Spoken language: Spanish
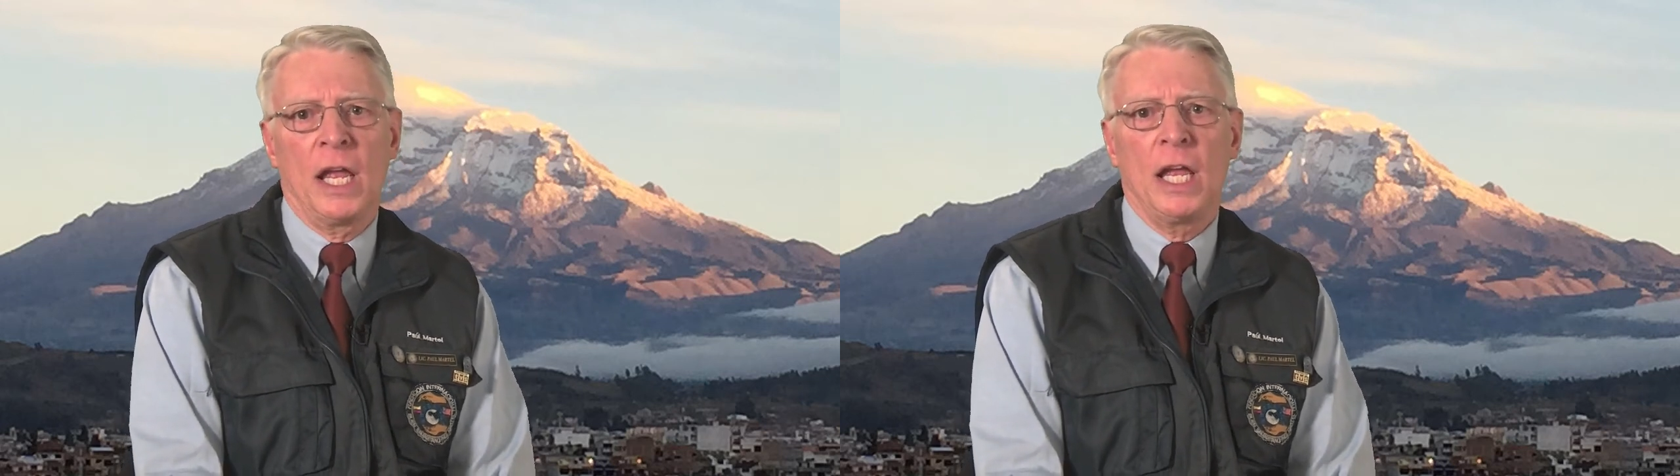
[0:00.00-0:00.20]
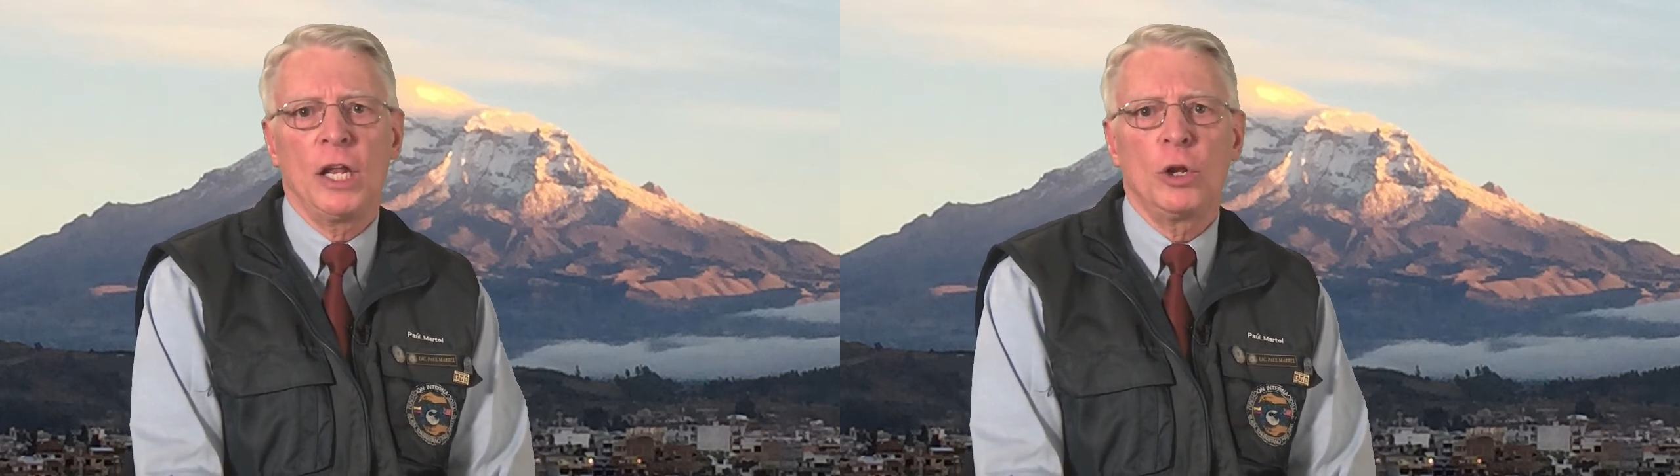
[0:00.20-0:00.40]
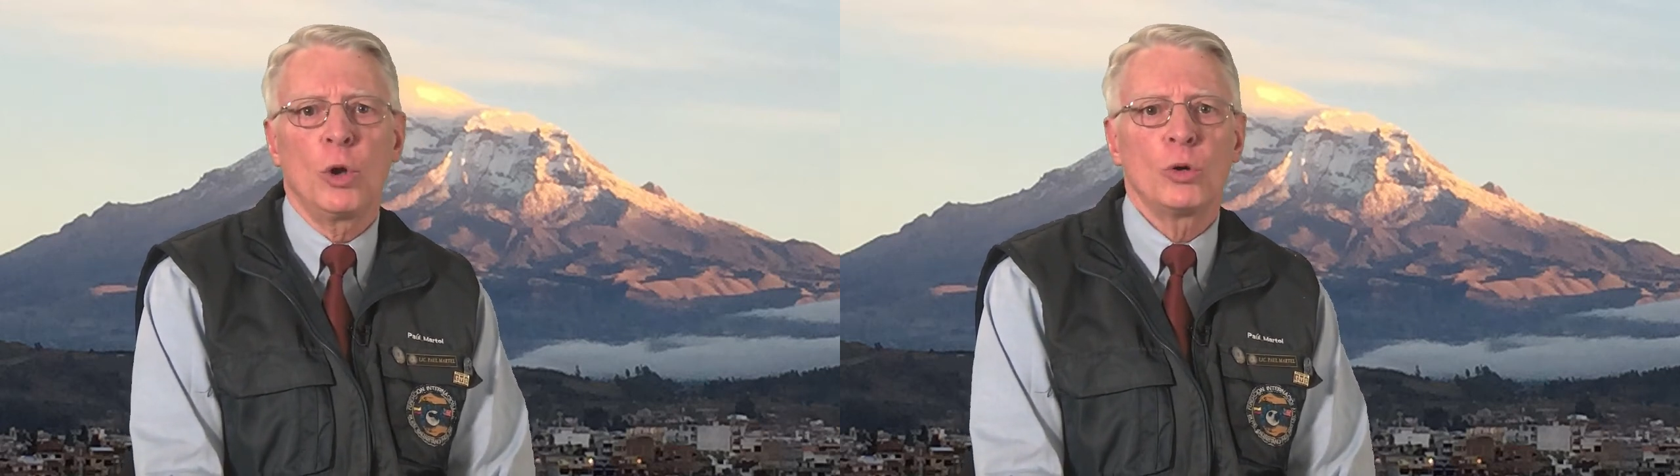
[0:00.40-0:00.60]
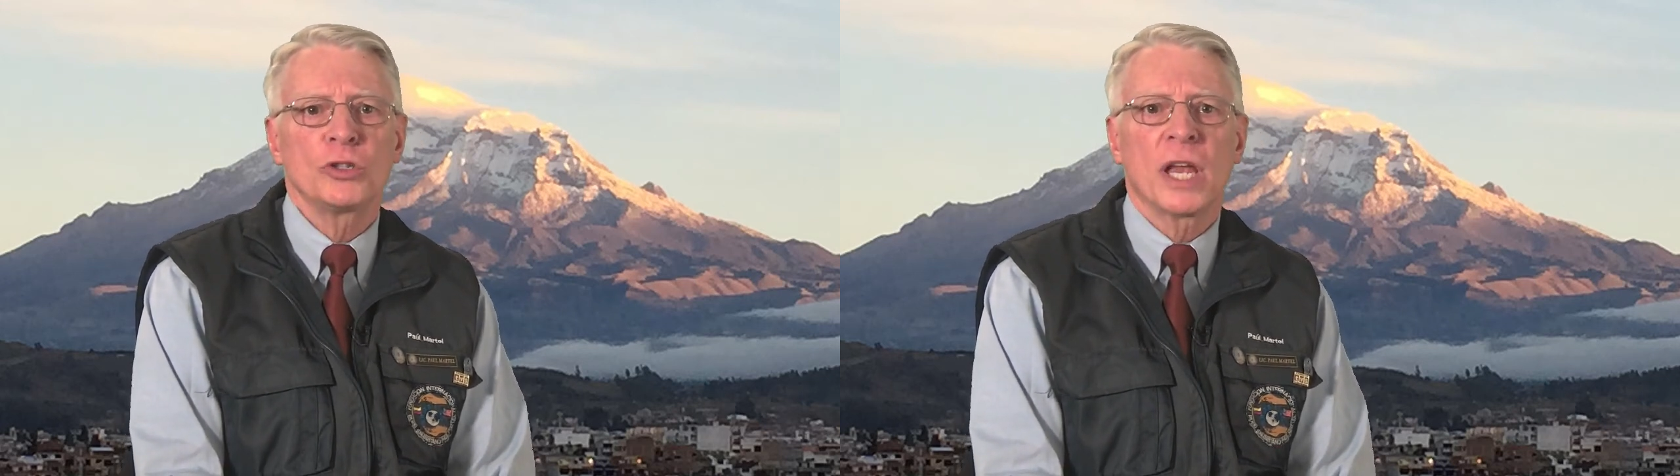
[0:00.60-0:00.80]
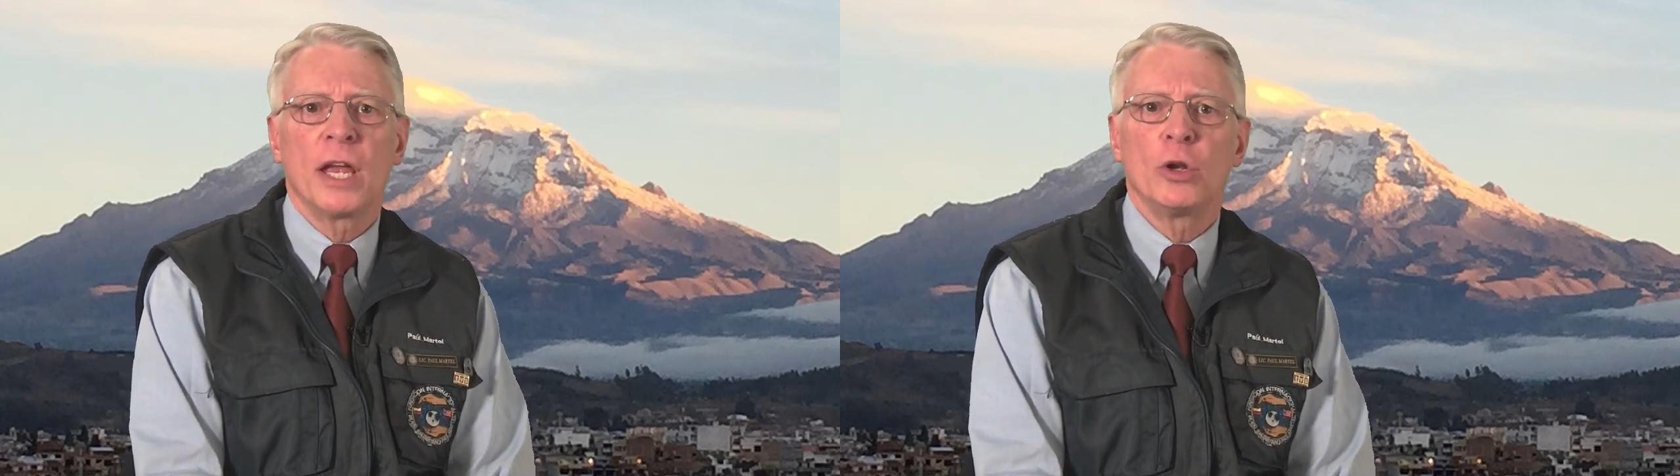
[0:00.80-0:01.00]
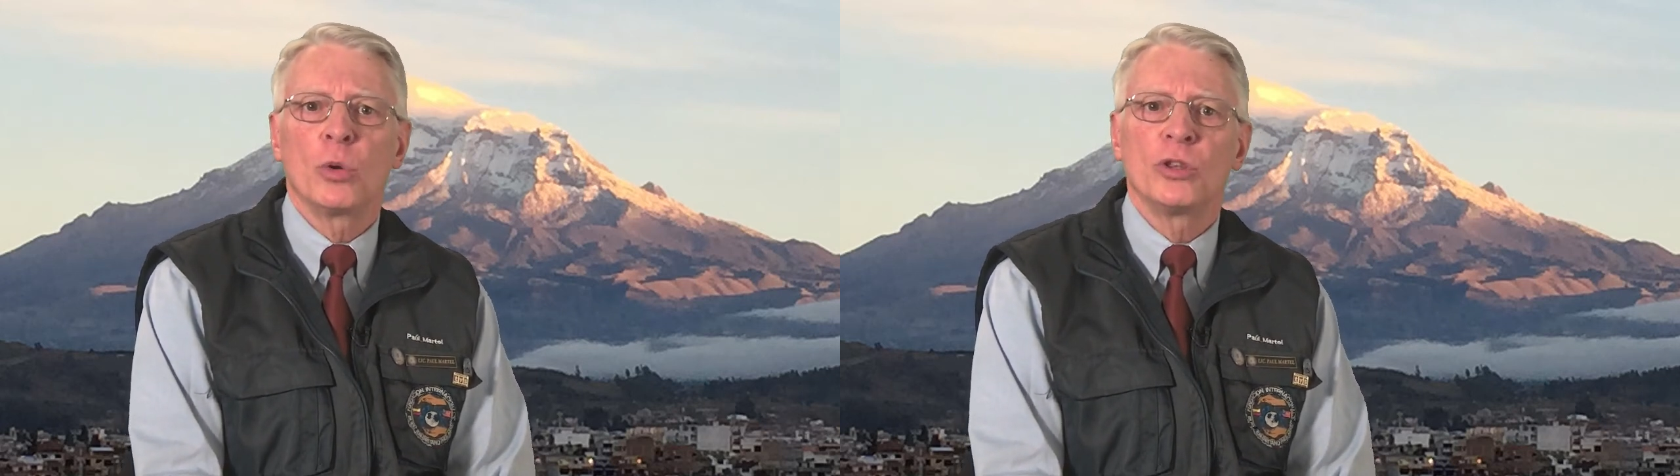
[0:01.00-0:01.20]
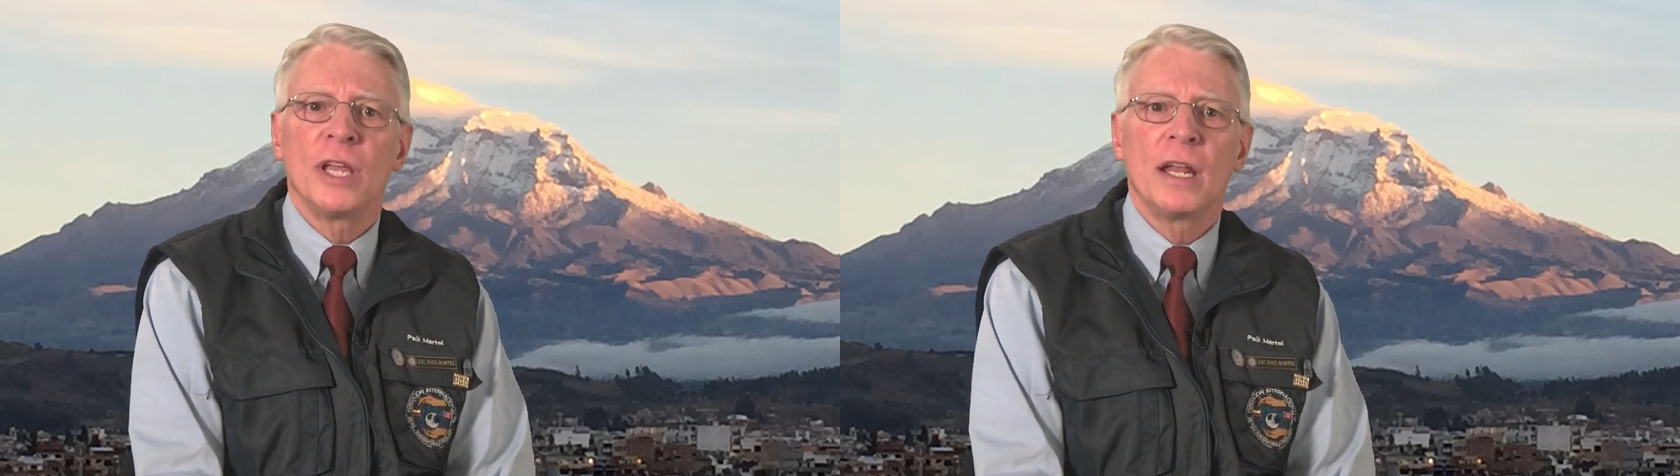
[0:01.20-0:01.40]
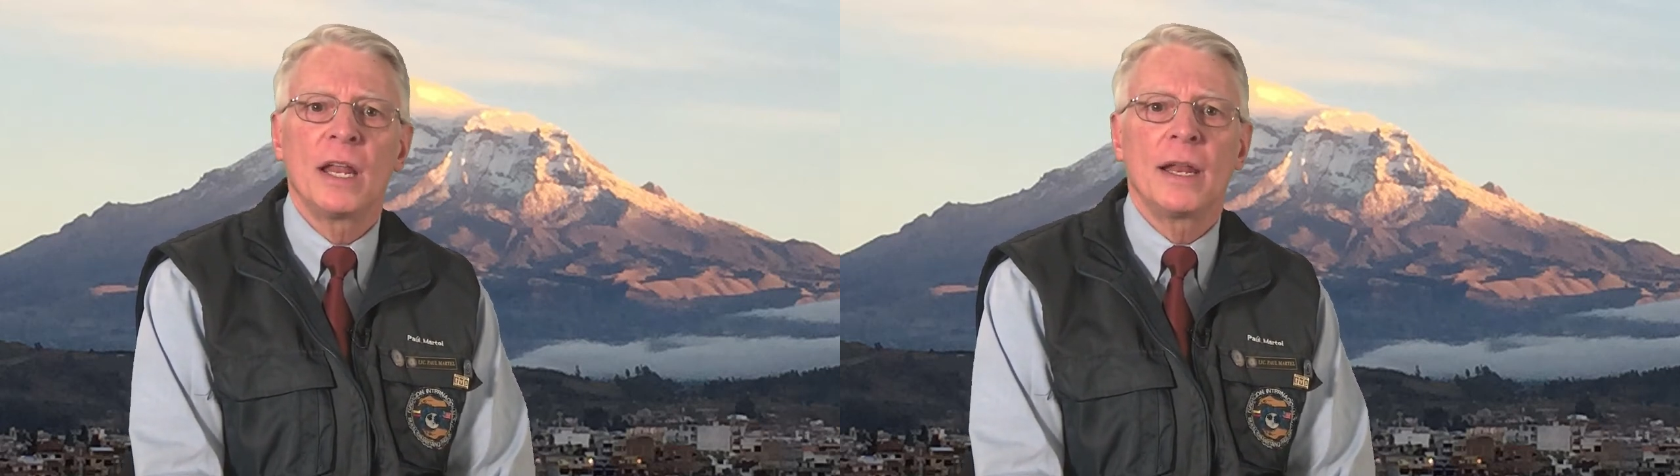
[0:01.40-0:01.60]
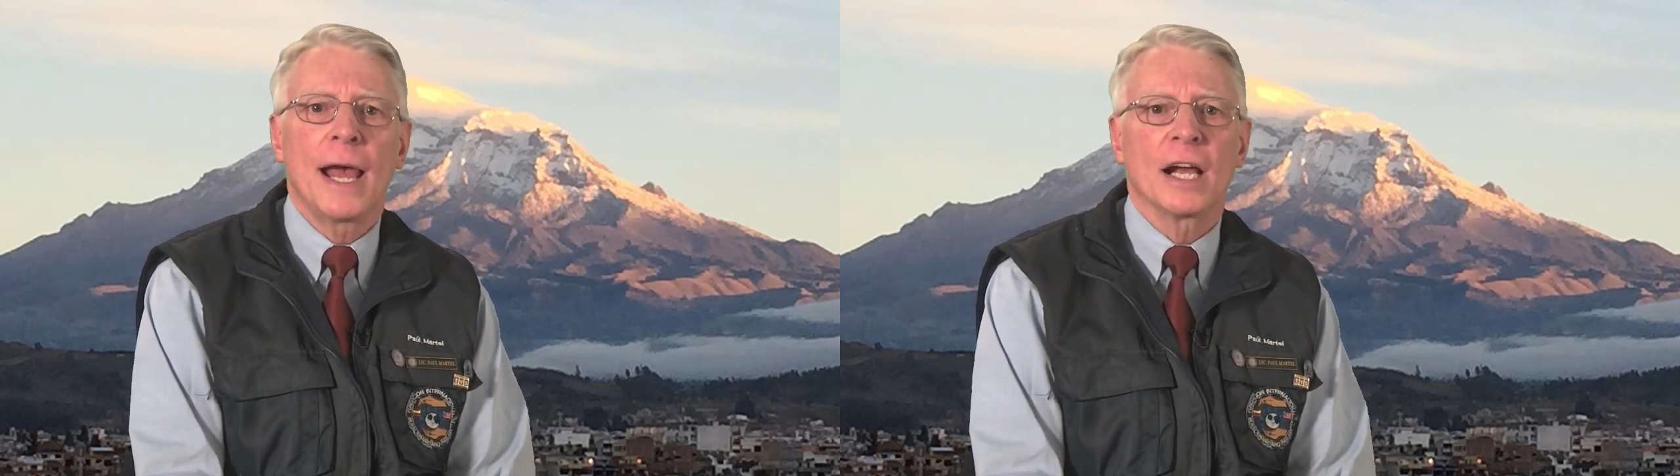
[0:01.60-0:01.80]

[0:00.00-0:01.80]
y los que no tienen